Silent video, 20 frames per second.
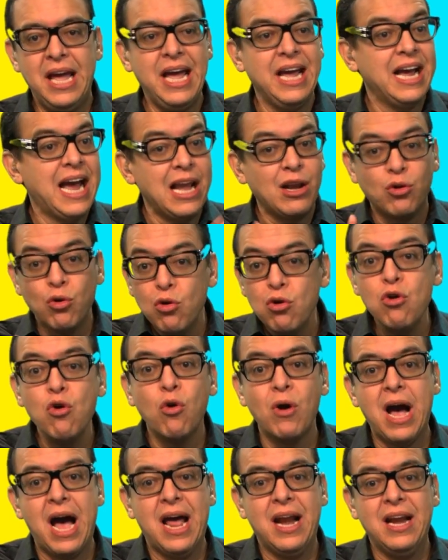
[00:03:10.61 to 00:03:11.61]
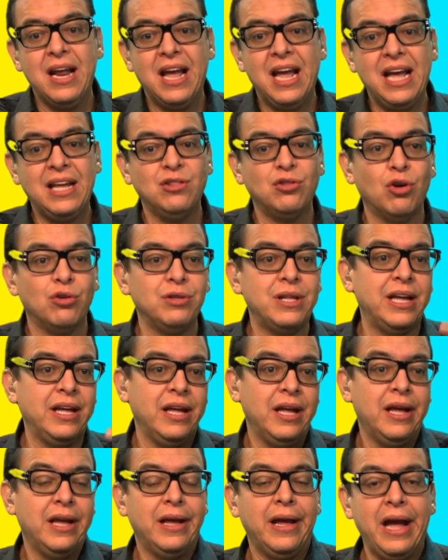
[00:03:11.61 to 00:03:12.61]
en algún lugar en
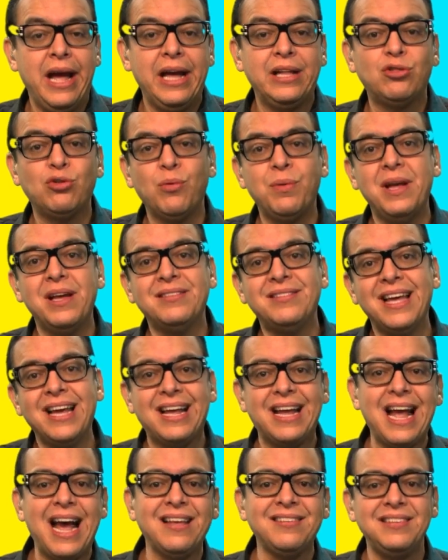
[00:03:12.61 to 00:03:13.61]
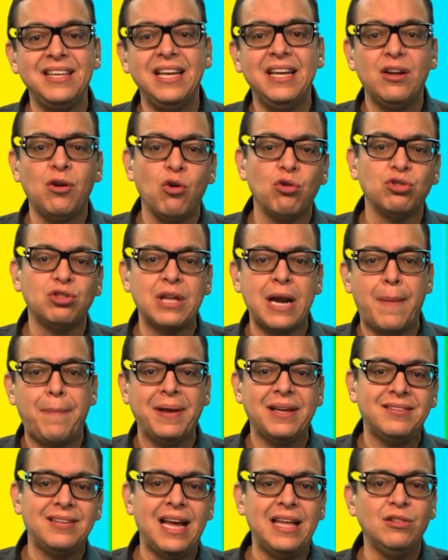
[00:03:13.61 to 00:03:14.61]
donde estuviese casi
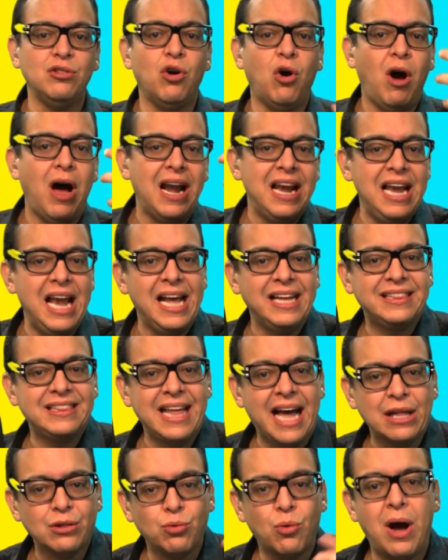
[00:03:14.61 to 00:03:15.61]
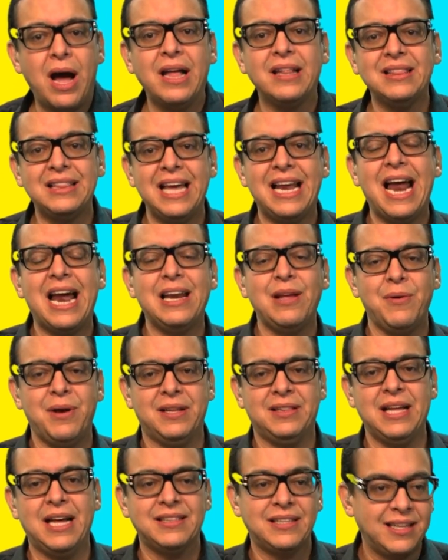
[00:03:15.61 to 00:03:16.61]
contrapesando la estatua de la
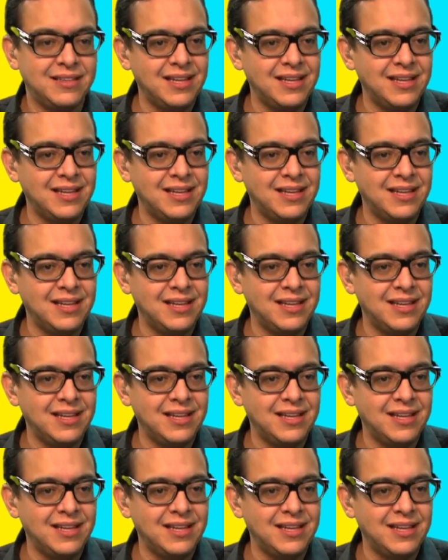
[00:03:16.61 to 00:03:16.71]
libertad.